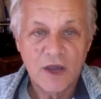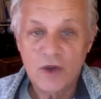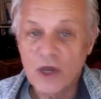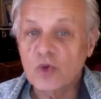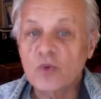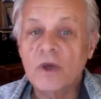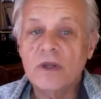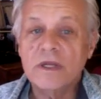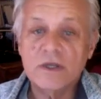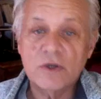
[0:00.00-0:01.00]
un argument
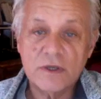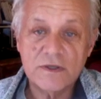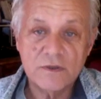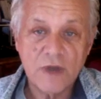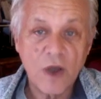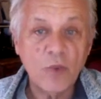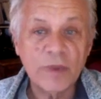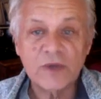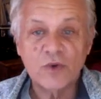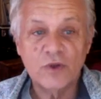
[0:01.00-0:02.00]
d'ailleurs qui sera repris au